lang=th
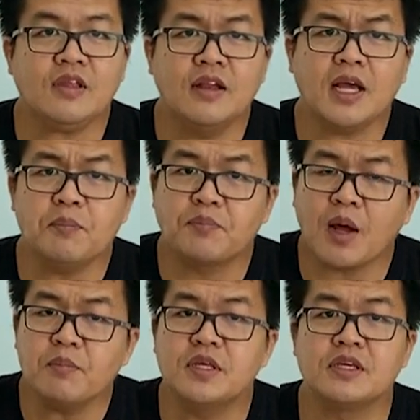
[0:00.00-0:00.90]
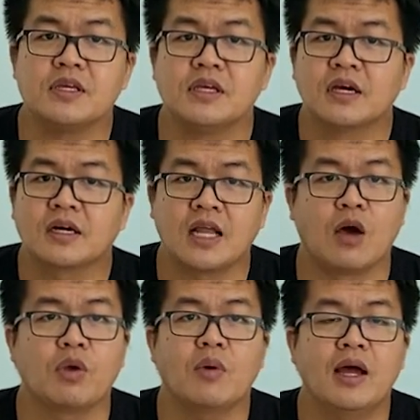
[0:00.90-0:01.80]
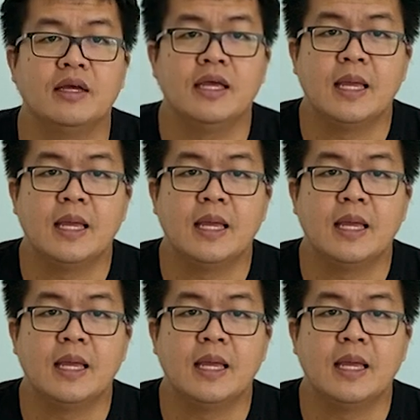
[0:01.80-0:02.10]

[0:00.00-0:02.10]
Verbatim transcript: นะครับพระคัมภีร์กล่าวไว้ว่า